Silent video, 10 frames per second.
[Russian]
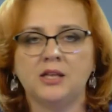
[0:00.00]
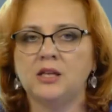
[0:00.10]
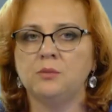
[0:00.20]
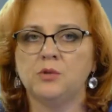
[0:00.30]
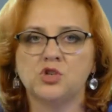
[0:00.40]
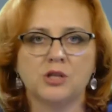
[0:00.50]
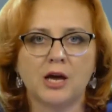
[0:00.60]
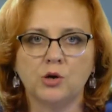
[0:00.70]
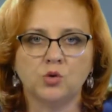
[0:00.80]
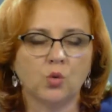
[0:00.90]
они
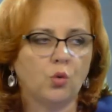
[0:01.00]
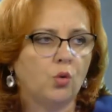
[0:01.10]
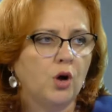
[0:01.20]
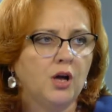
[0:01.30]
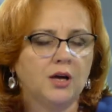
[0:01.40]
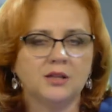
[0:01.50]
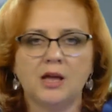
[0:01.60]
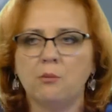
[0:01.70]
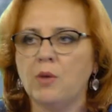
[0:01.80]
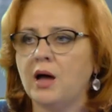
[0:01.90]
мечтают о
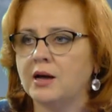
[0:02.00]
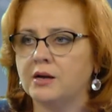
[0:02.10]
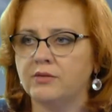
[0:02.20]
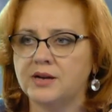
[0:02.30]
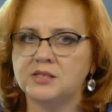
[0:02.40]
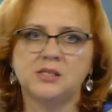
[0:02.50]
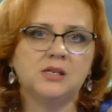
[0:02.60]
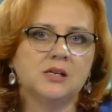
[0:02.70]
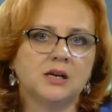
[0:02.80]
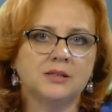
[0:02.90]
домах,
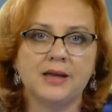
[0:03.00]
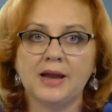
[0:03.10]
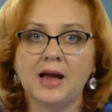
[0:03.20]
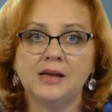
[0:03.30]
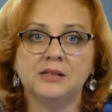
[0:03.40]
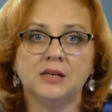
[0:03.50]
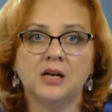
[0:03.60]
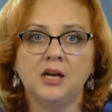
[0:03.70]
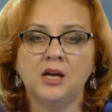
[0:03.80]
квартирах, нарядах,